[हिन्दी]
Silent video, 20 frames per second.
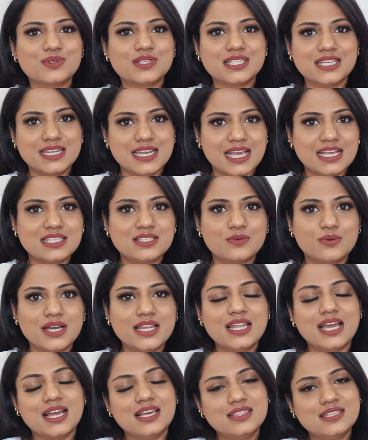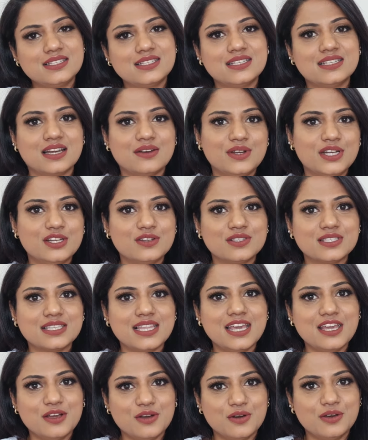वाज द नेक्स्ट वन एंड दिस इज हाउ इट लुक्स
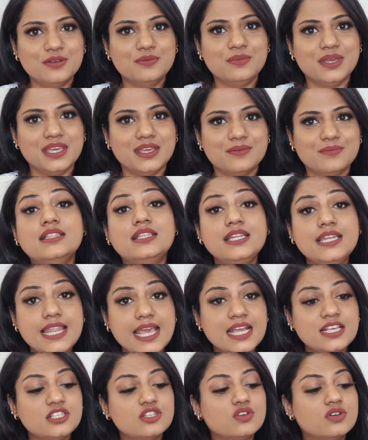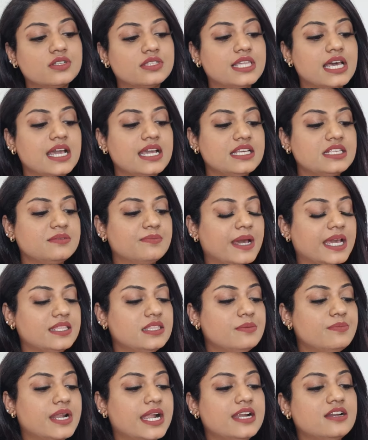लाइक ऑन मी द नेक्स्ट कुर्ता इज
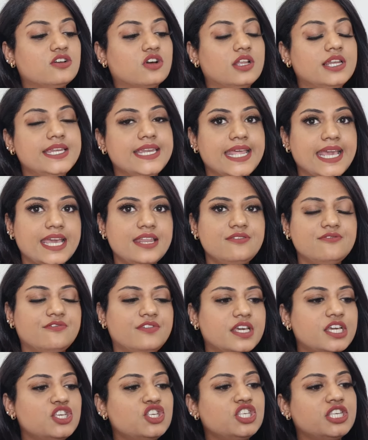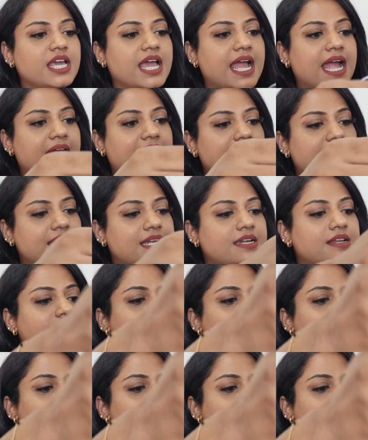बाय द ब्रांड कॉल नैन विश एंड